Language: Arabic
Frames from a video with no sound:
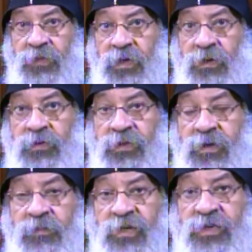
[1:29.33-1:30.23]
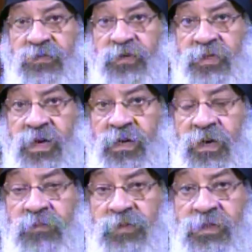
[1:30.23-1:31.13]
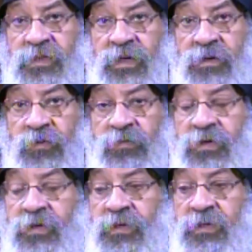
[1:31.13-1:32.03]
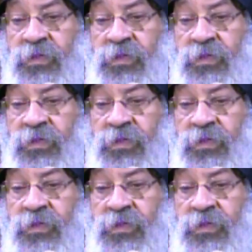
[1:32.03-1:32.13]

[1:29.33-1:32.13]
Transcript: لو انت ماشي في الشارع بتصلي ممكن